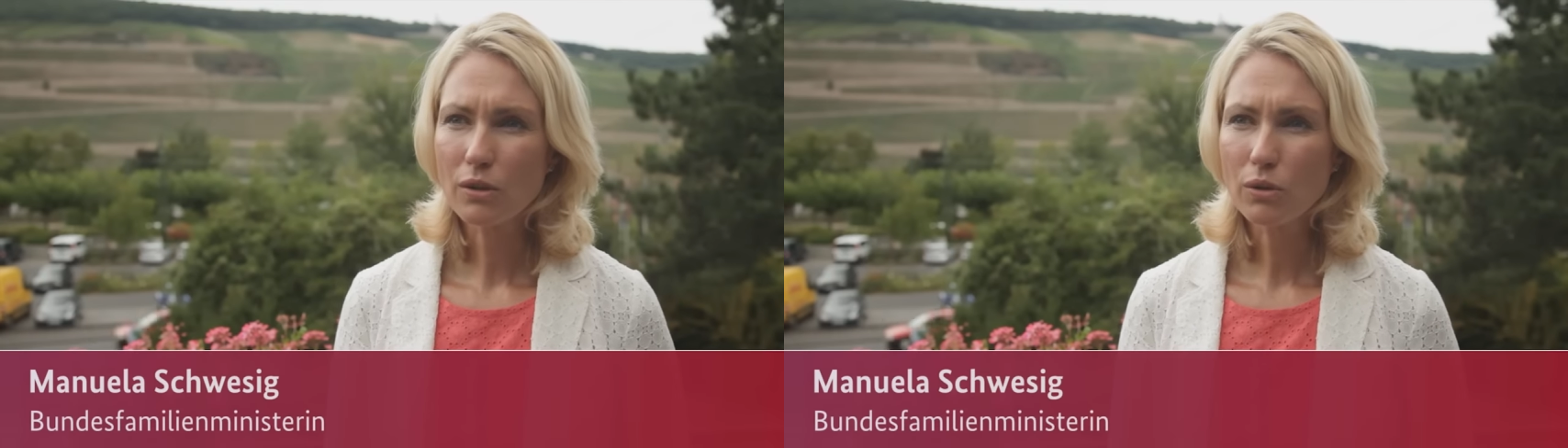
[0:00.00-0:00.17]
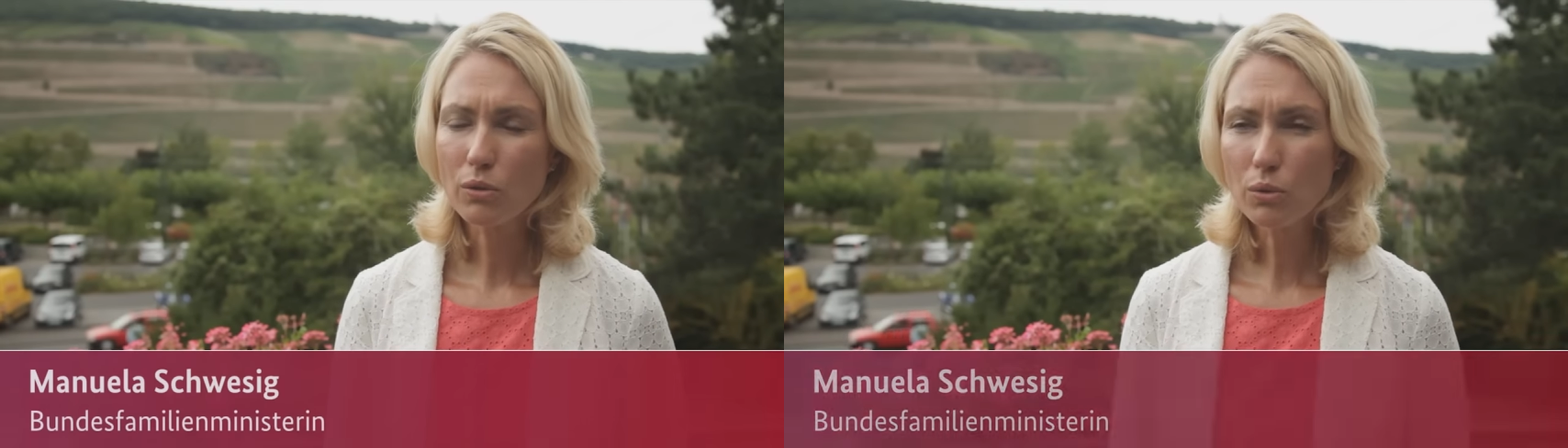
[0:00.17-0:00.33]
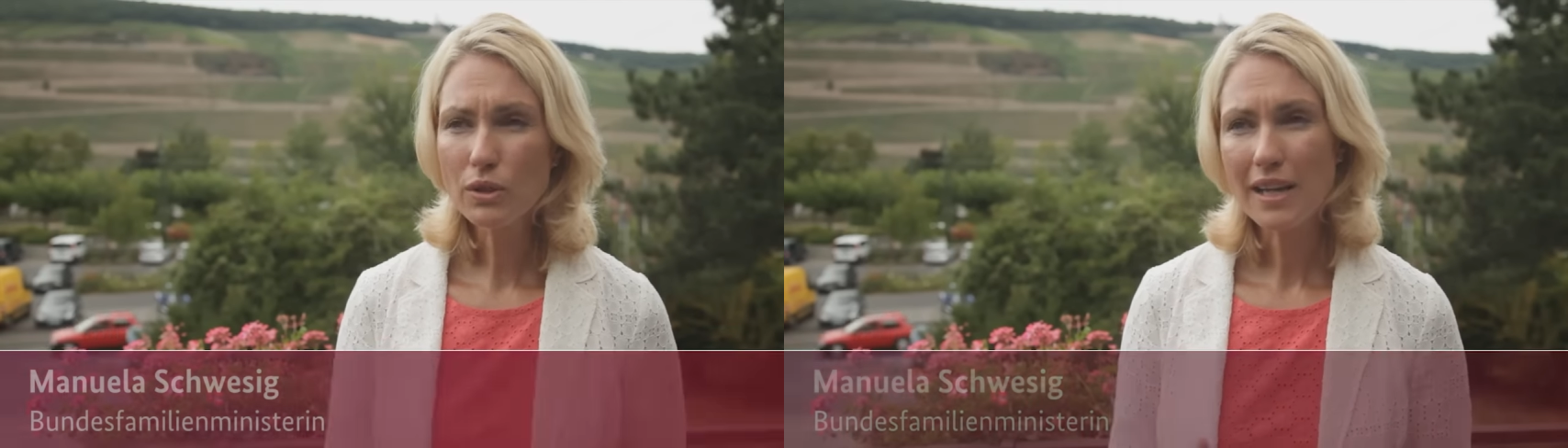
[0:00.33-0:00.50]

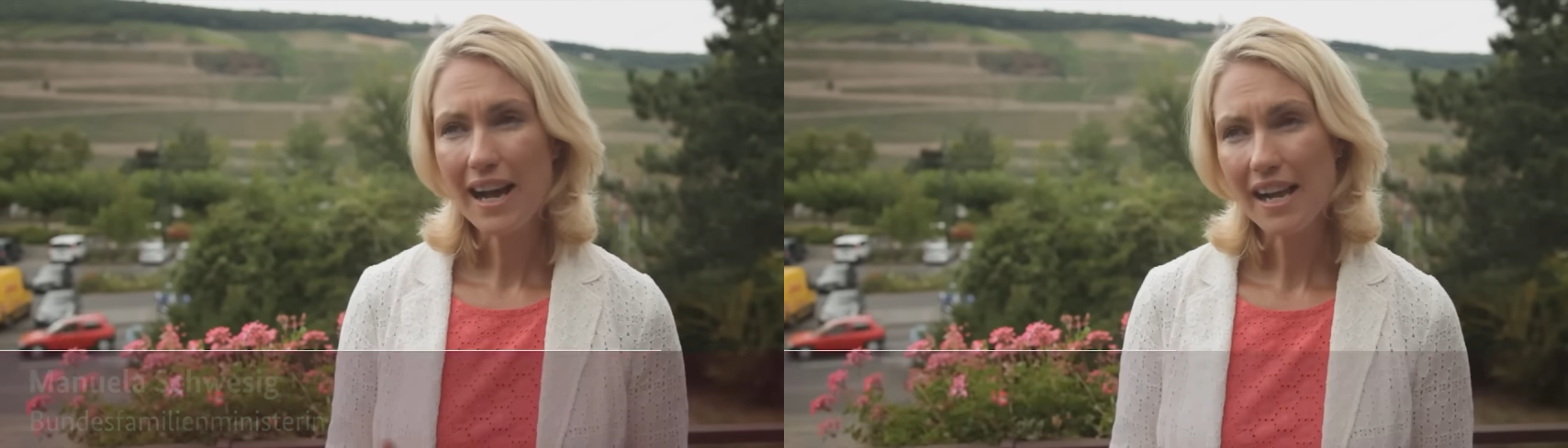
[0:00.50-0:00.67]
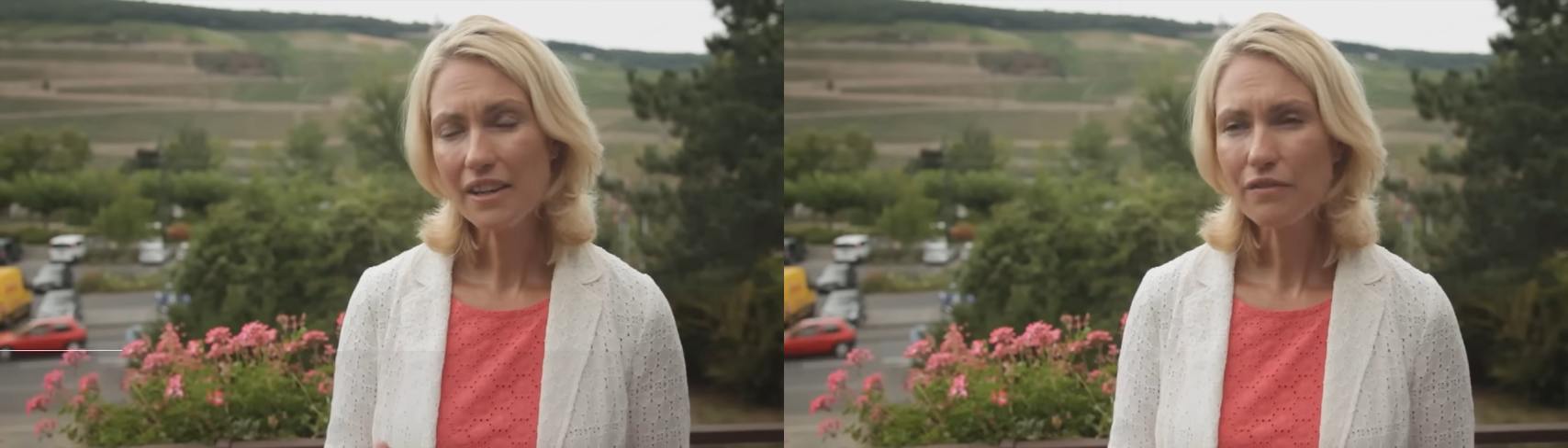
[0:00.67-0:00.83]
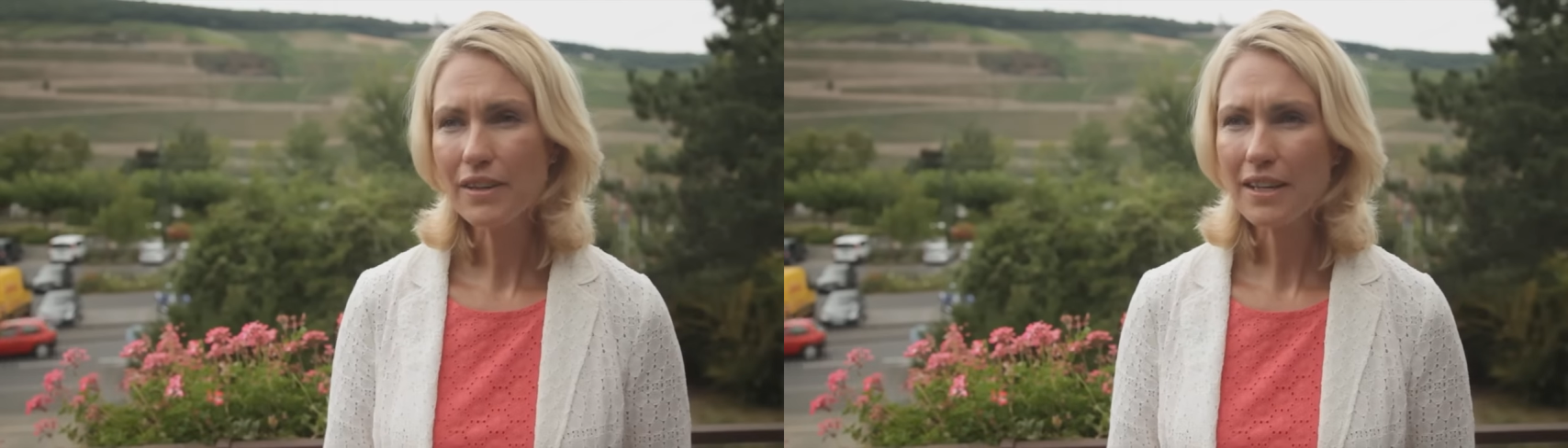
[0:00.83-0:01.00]
gut
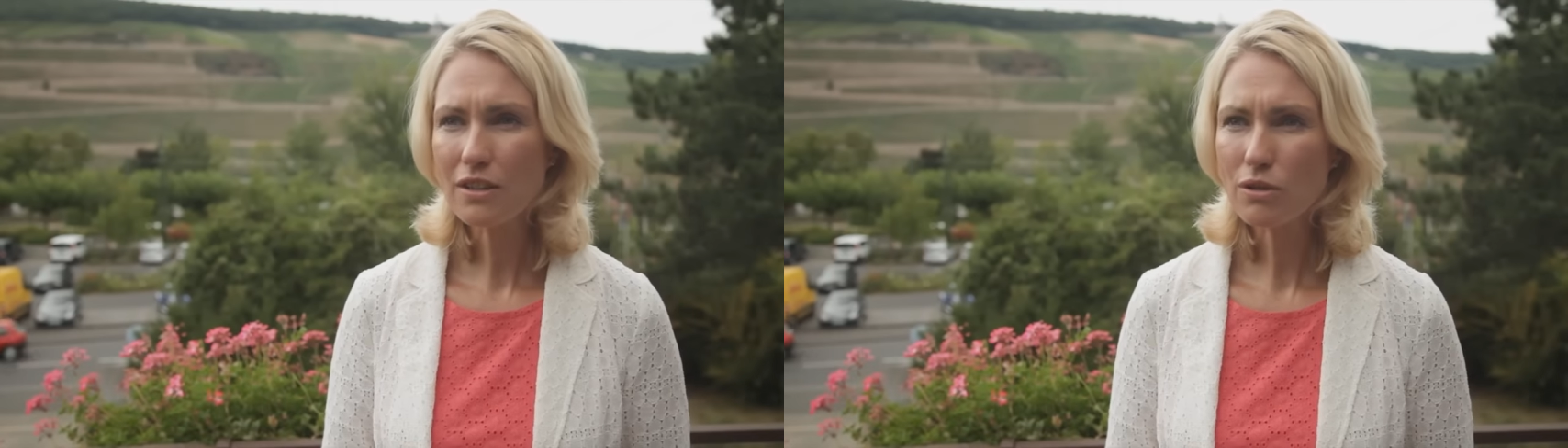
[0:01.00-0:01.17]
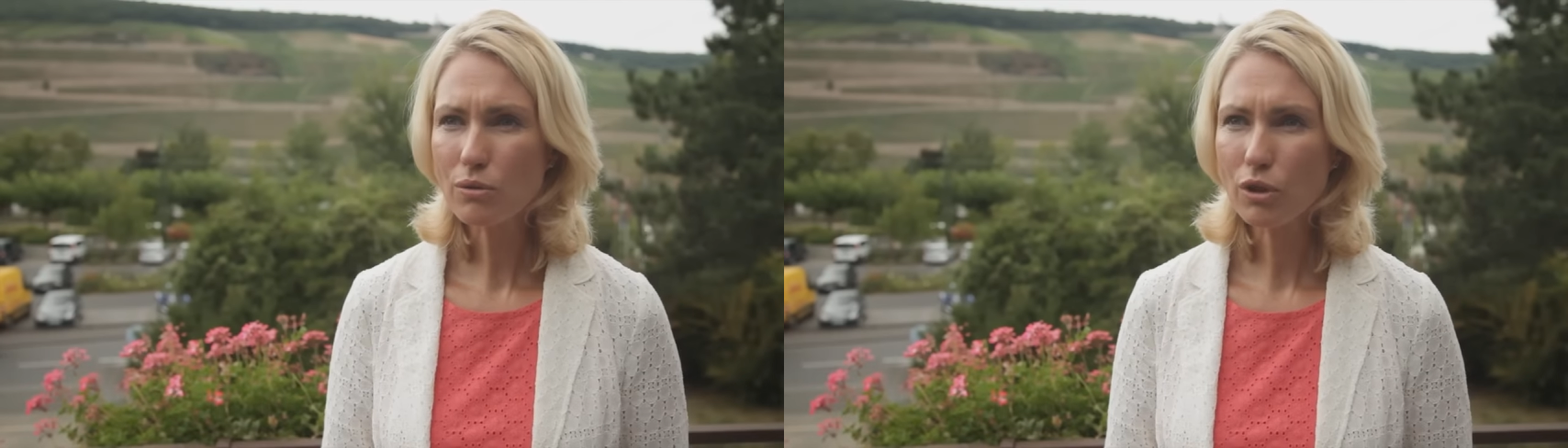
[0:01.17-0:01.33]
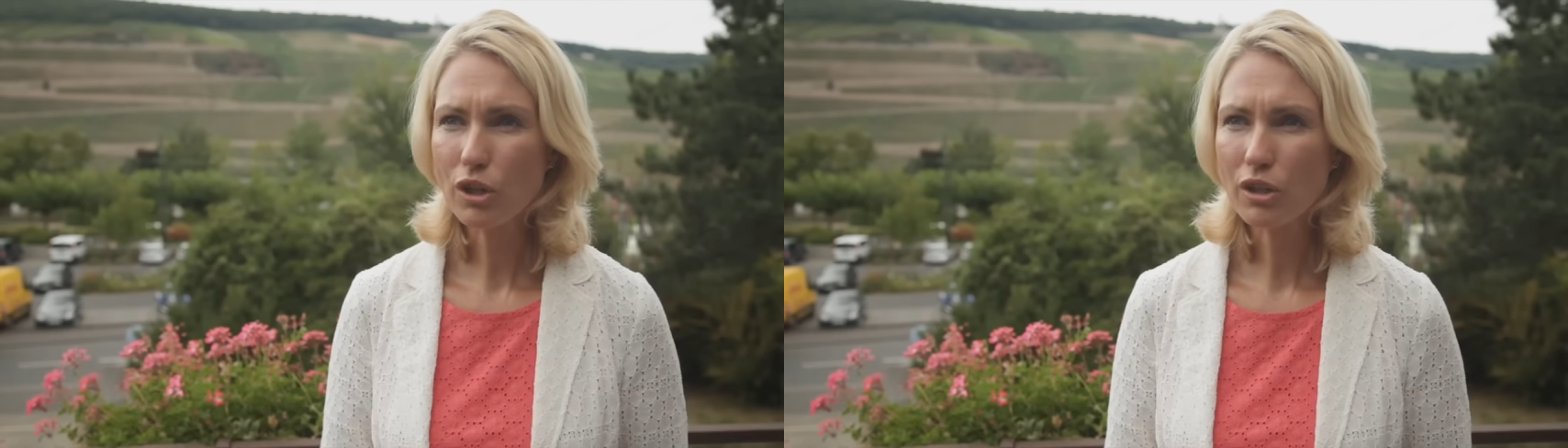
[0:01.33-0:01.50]
alt werden
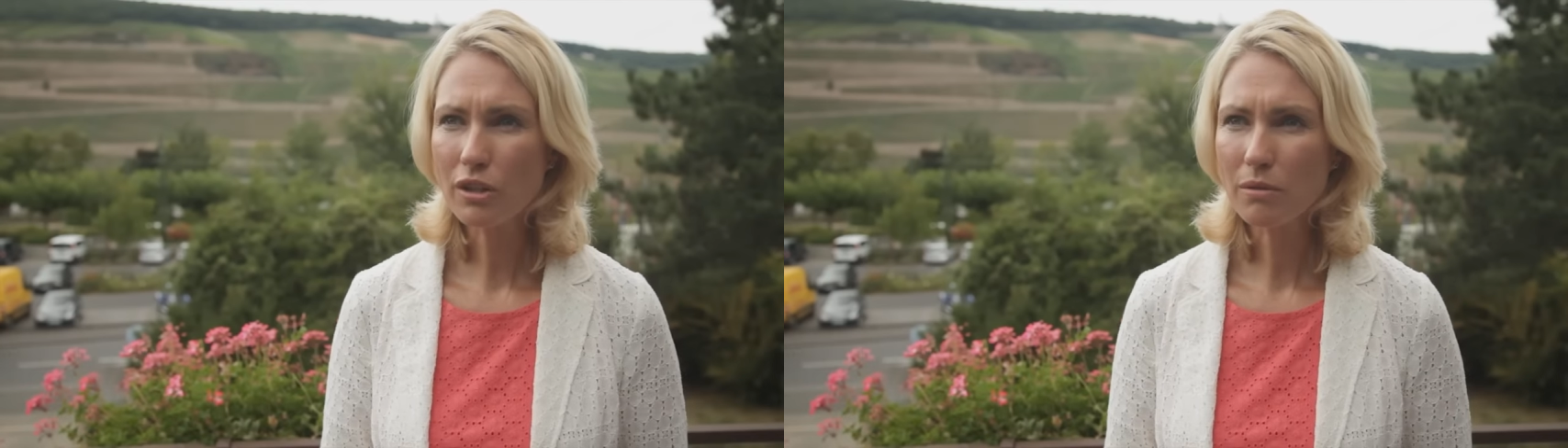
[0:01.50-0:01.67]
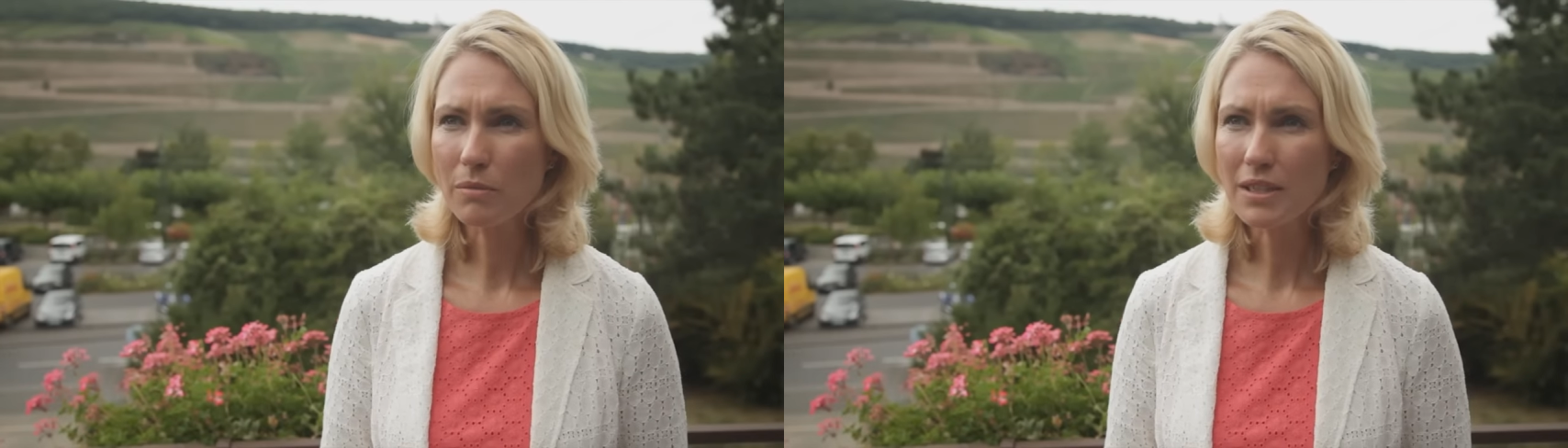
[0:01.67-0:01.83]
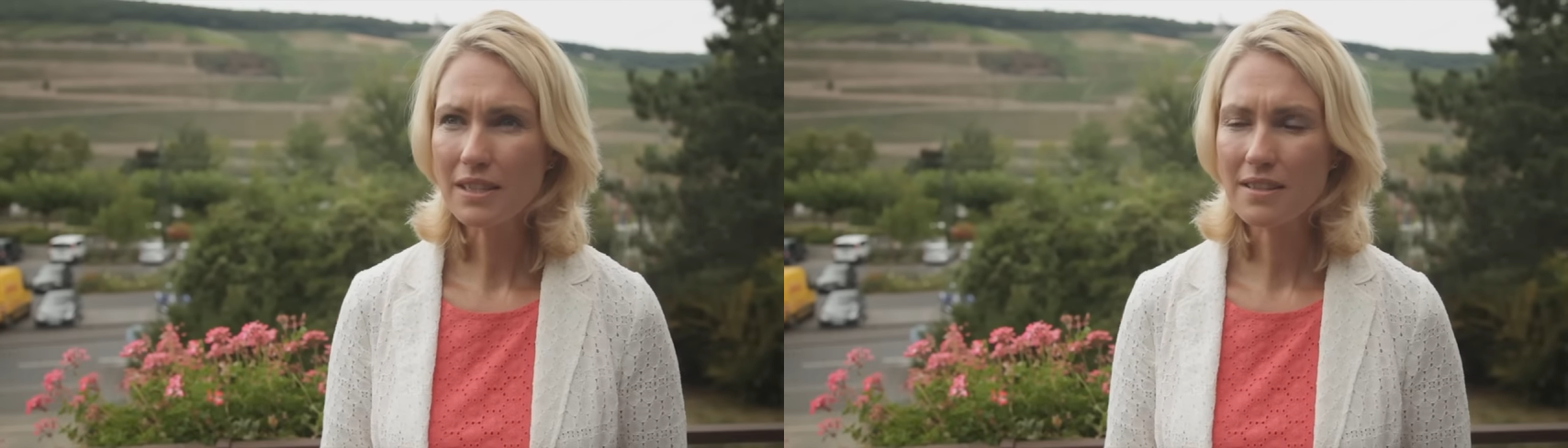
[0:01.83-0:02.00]
zu
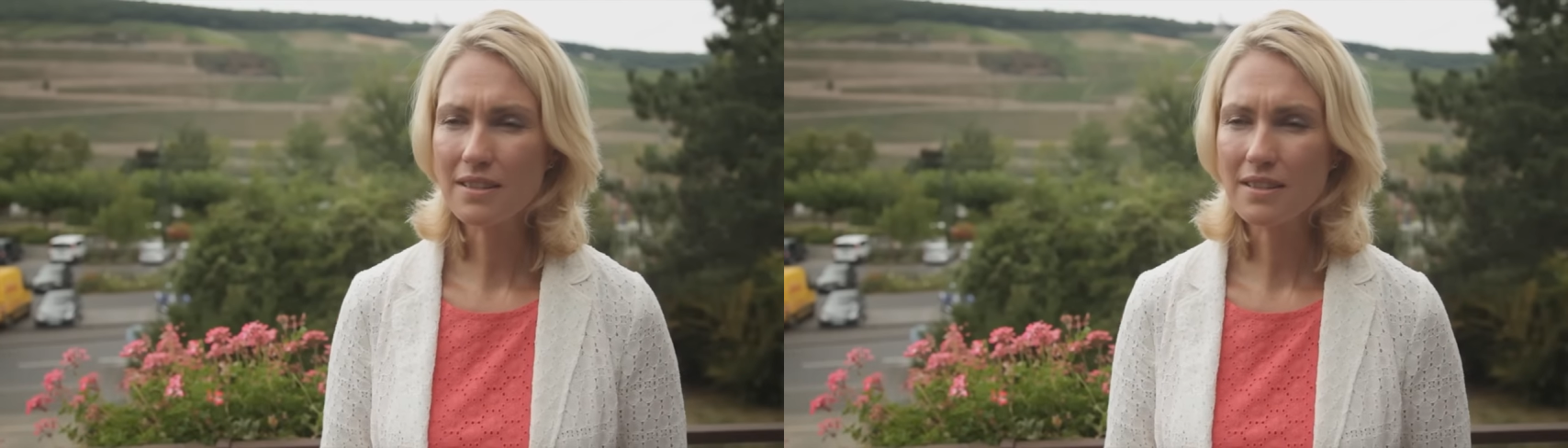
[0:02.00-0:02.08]
können, mit der